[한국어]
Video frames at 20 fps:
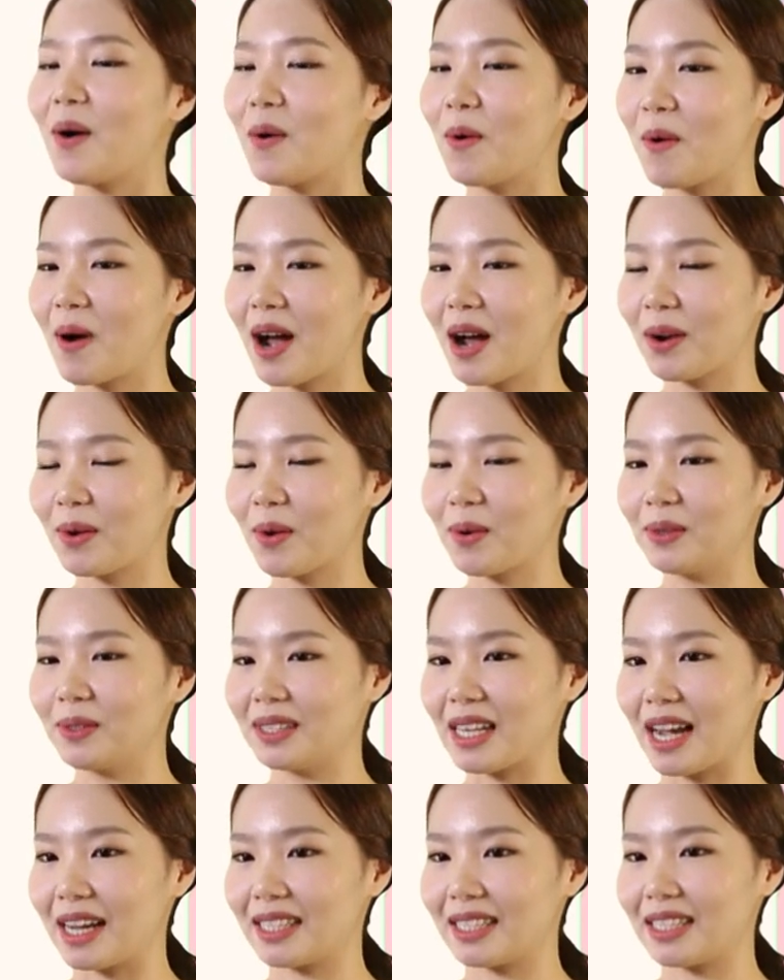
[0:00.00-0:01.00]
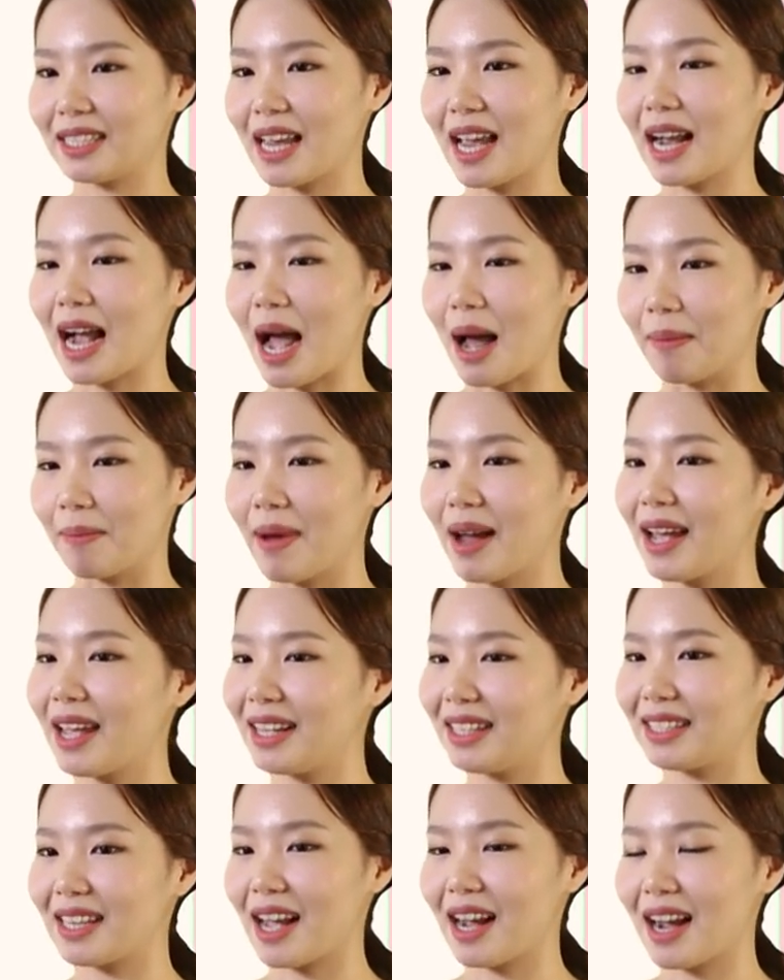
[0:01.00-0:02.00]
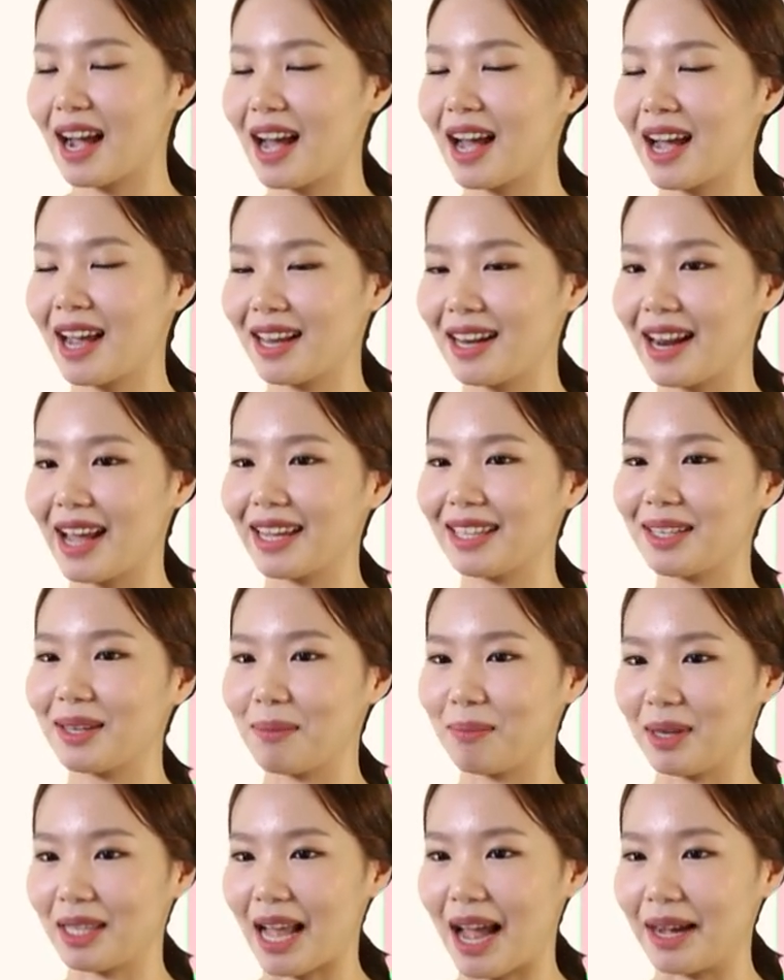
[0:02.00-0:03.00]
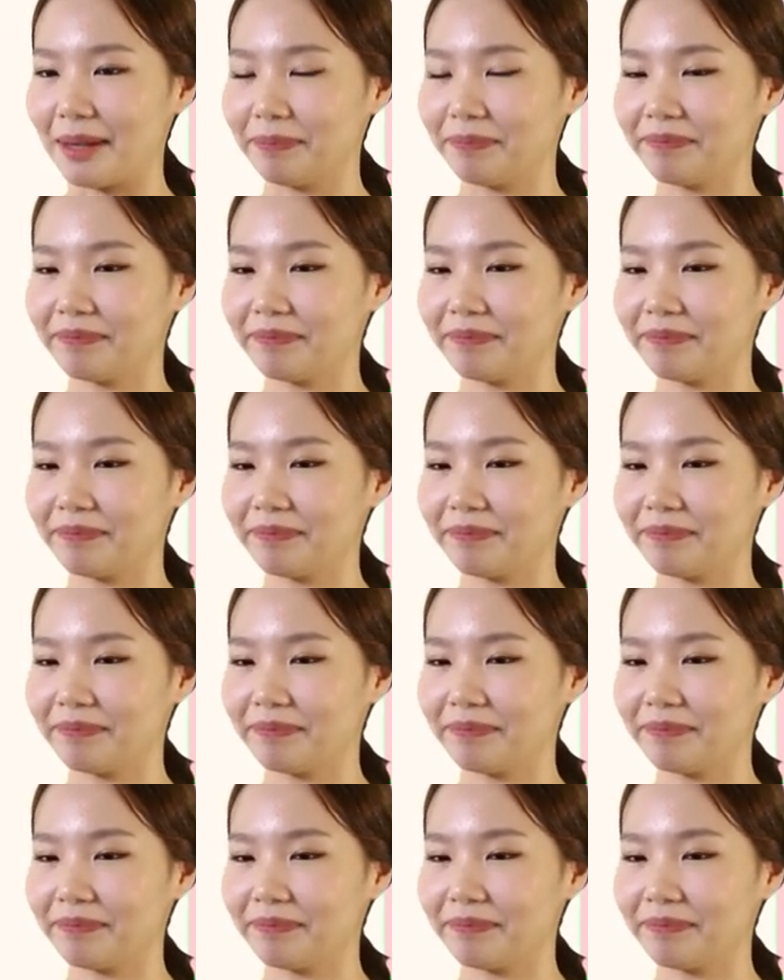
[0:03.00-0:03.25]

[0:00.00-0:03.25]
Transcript: 호화로운 장시의 가마 행차가 하이라이트입니다.